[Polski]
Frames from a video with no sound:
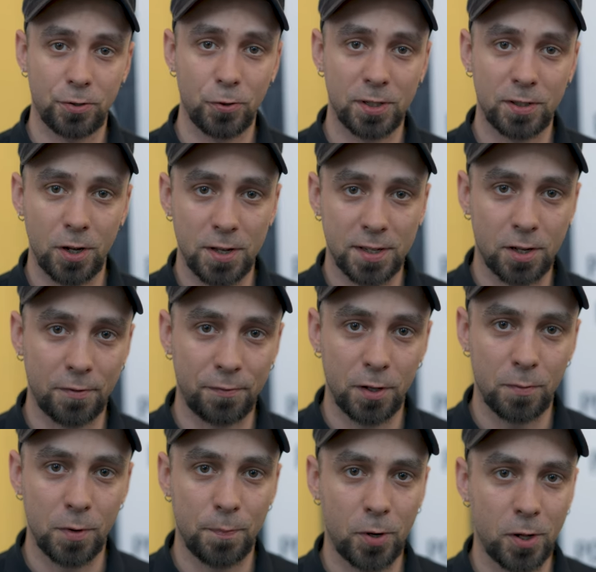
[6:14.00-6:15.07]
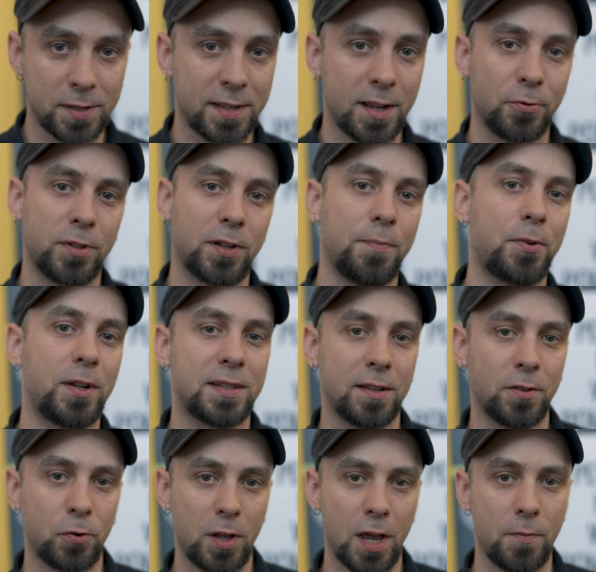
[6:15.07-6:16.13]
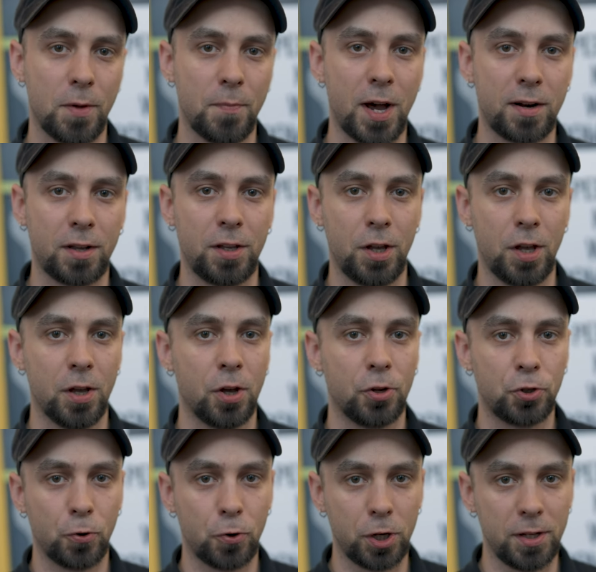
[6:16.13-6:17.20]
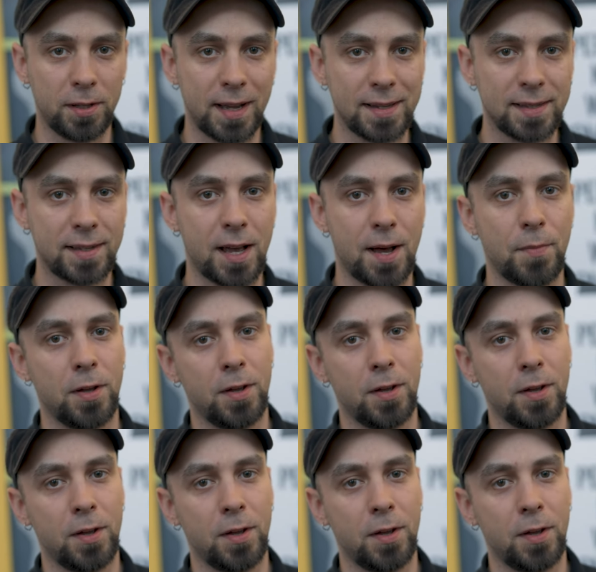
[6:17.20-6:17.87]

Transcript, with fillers: tu stoisko firmy Polsound, reprezentujemy marki Shure i Tascam,